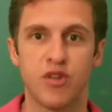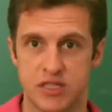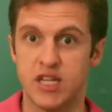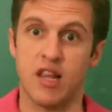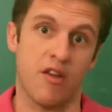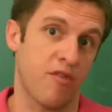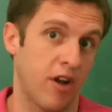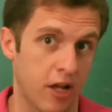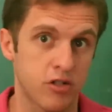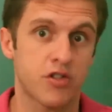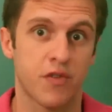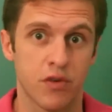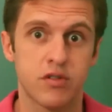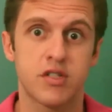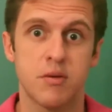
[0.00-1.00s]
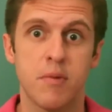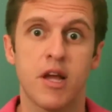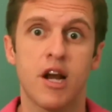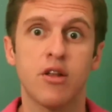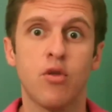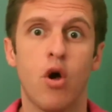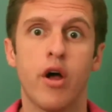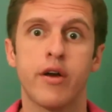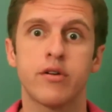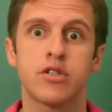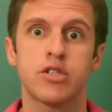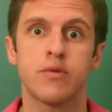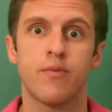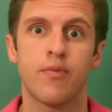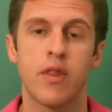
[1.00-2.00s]
você tem que falar dos fluxos
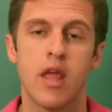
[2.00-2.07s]
migratórios.